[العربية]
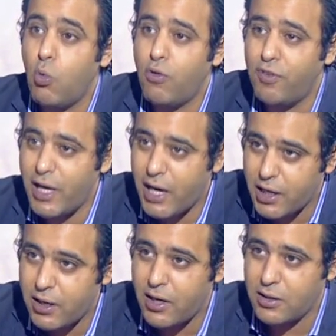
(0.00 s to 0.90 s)
وفي
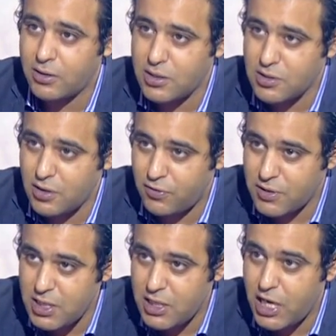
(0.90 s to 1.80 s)
الاخر هننتصر في
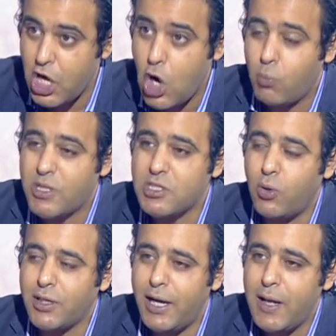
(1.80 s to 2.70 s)
سينا بس
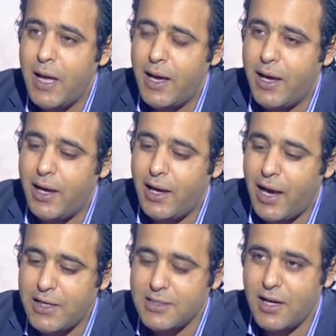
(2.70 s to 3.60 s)
واضح آه،
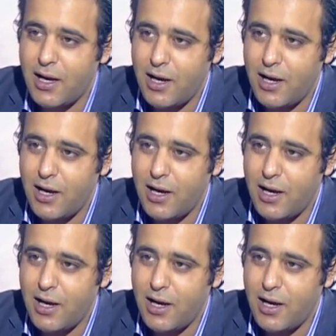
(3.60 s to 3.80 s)
عايز